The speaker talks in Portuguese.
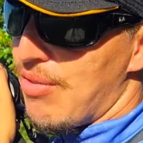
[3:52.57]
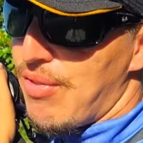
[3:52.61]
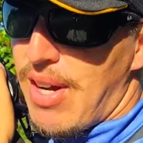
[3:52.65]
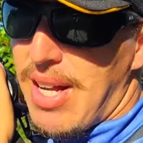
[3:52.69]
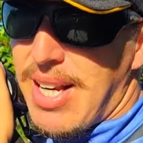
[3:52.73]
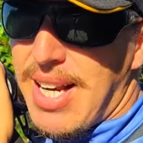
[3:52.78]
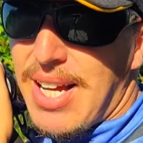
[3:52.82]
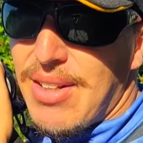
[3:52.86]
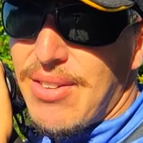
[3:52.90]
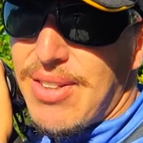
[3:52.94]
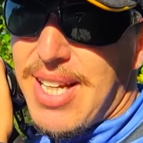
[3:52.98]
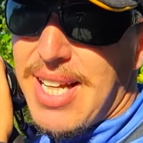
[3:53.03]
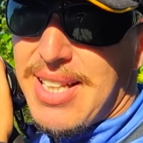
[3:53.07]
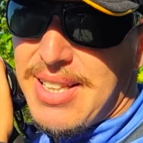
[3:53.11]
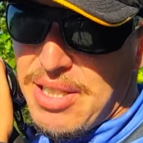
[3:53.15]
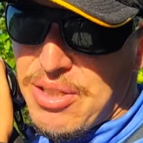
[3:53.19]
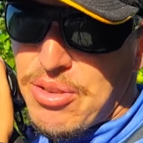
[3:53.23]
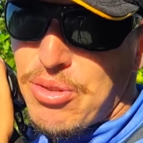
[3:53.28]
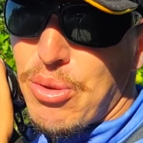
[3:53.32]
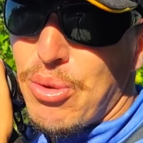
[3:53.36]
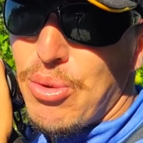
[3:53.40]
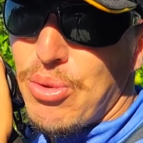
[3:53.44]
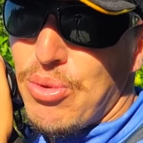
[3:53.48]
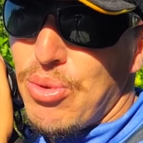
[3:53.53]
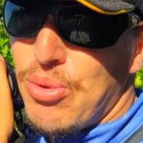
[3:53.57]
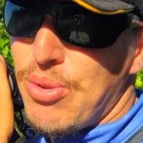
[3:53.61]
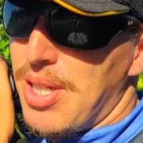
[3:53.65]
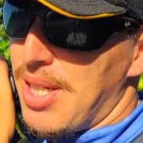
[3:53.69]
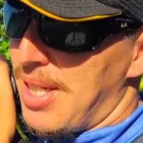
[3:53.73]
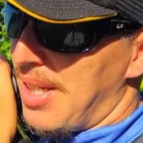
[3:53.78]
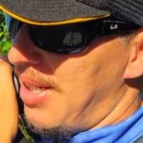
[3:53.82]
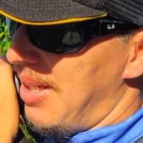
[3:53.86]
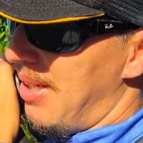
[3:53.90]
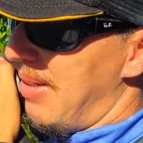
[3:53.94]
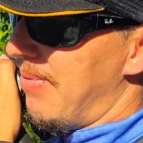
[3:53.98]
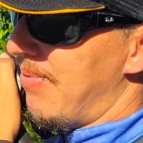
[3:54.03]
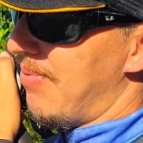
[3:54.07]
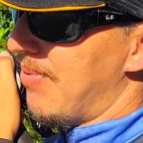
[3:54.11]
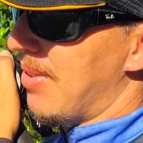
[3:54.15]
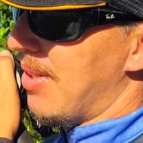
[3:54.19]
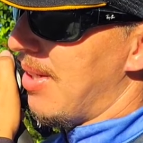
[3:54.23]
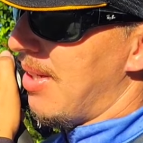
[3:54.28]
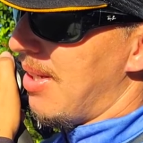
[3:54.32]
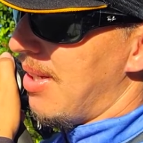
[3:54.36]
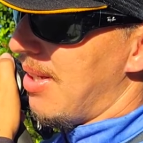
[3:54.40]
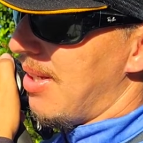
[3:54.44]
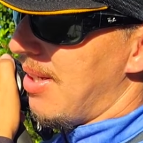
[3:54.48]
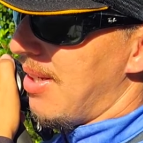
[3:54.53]
falado que ia ter soltura aqui.
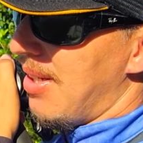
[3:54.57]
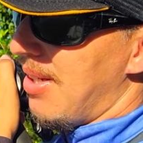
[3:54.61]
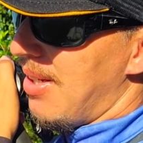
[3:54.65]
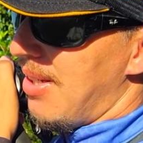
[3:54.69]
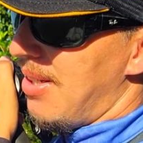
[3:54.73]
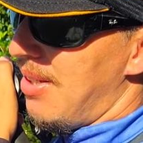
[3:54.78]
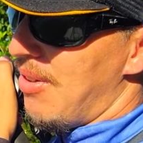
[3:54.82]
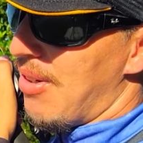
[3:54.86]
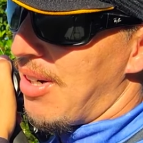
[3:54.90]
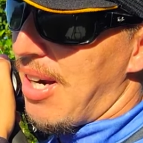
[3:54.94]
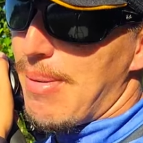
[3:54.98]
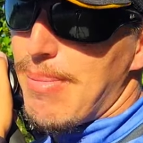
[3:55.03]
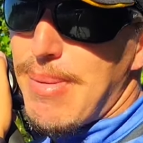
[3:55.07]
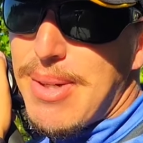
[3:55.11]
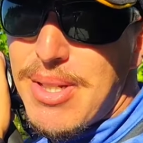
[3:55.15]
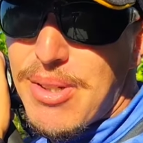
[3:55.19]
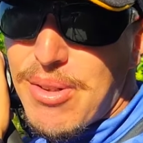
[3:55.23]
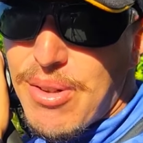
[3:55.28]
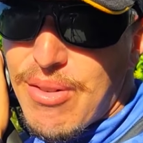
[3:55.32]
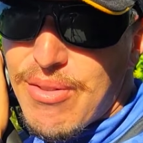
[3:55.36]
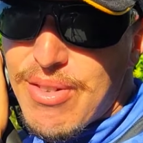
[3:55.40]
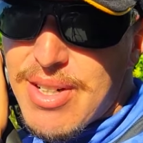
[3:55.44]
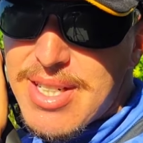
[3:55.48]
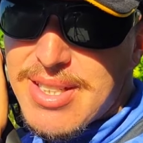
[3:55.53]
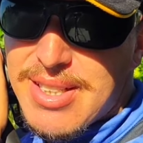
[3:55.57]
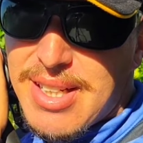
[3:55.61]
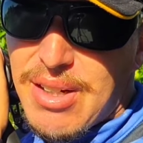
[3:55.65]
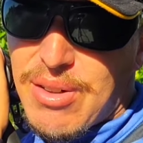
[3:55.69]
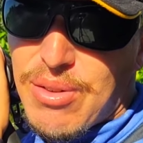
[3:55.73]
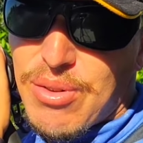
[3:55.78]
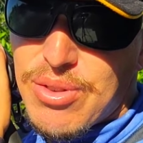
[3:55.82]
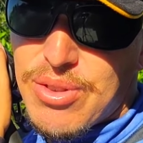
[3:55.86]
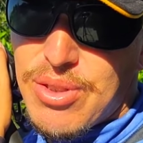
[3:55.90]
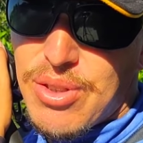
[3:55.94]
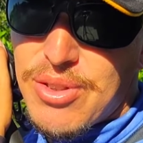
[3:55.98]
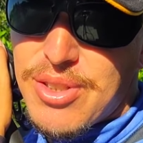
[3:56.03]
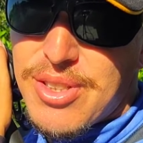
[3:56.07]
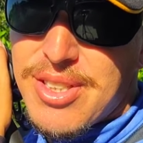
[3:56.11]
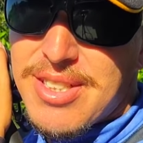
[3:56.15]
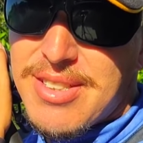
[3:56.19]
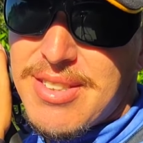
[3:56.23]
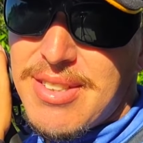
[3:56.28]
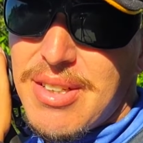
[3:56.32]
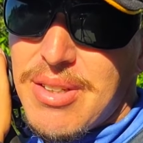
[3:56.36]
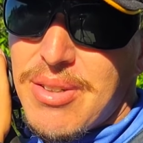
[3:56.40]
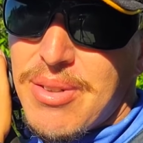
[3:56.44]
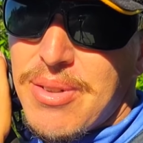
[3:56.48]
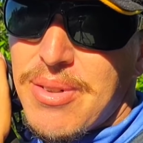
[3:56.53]
E eu acabei de conversar com o senhor
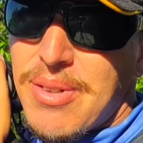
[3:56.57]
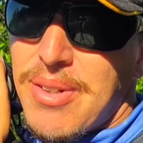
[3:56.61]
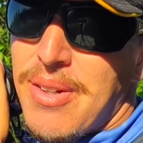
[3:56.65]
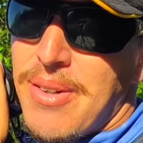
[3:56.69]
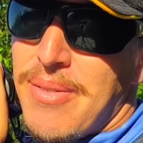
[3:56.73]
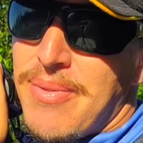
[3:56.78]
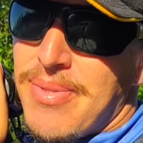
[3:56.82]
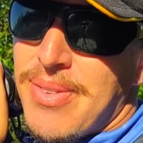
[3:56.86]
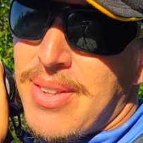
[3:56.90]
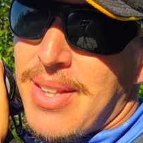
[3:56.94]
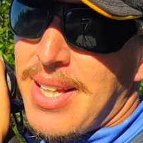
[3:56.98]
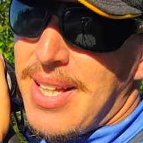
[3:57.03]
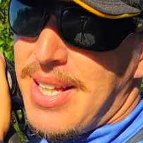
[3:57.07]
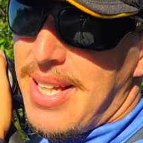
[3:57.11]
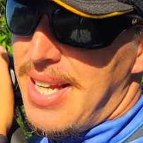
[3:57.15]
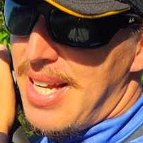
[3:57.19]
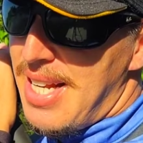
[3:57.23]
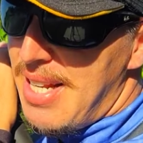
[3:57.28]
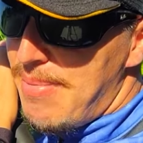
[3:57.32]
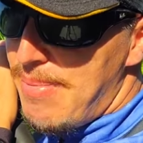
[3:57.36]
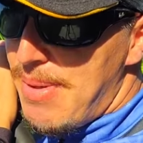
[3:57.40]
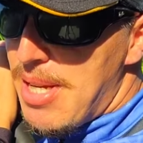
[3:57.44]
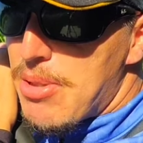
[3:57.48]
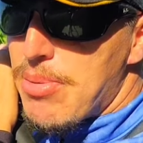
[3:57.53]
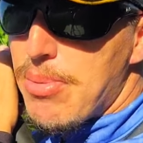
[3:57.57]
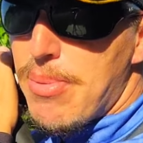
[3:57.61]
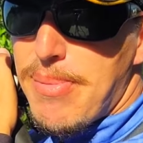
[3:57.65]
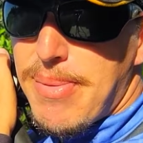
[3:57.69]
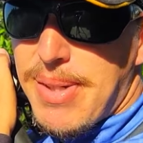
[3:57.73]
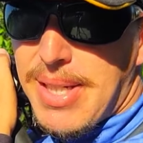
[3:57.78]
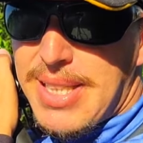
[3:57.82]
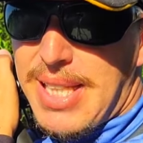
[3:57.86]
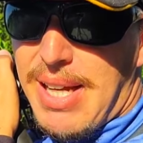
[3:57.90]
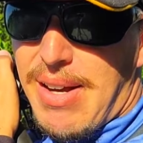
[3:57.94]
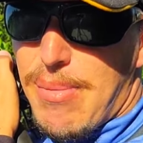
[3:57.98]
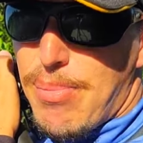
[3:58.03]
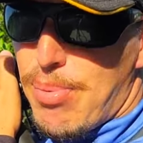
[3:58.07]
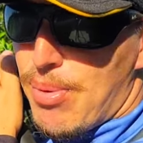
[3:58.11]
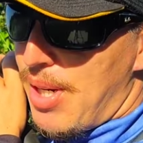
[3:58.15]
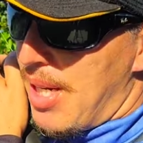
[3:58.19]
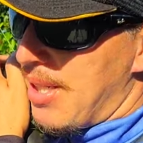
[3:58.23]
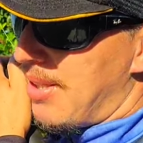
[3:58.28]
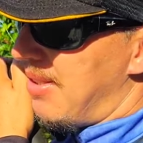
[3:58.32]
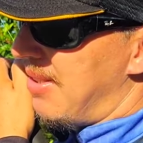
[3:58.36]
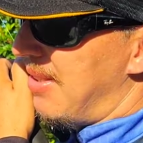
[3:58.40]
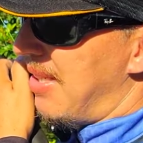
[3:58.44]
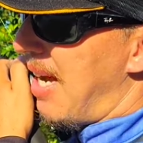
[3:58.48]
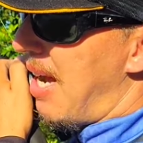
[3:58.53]
Dirceu. Ele mesmo me mandava por
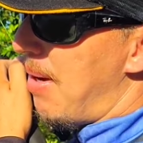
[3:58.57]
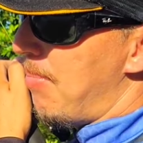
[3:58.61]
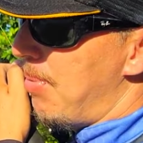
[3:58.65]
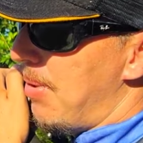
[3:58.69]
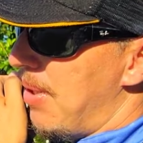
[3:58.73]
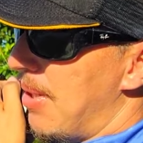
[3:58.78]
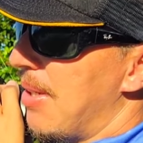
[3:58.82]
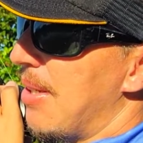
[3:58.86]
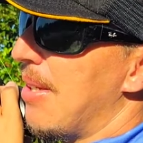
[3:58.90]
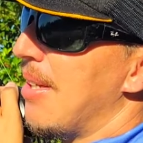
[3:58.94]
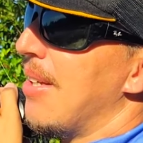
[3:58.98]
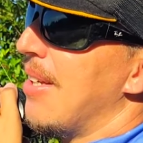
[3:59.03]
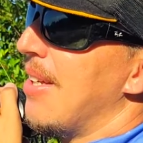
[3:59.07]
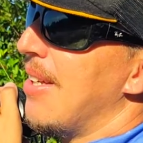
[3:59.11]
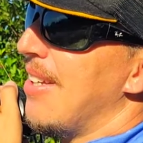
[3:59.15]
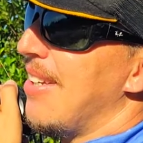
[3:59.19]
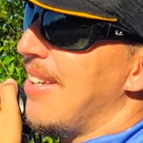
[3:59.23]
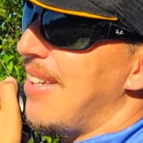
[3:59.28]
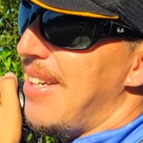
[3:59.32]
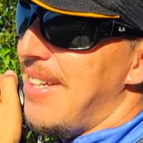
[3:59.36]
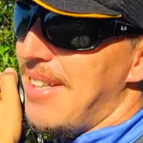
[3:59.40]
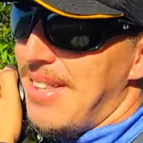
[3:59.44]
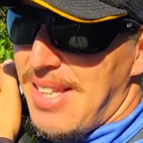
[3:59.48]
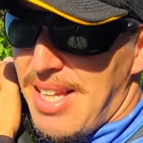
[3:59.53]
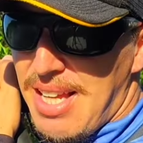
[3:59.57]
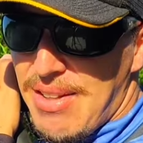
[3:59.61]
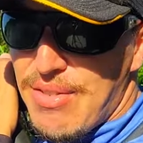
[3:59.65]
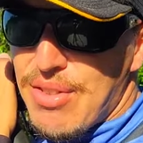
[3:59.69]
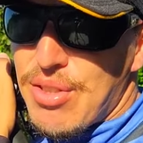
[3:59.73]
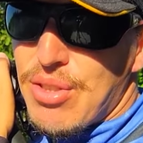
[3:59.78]
WhatsApp e teve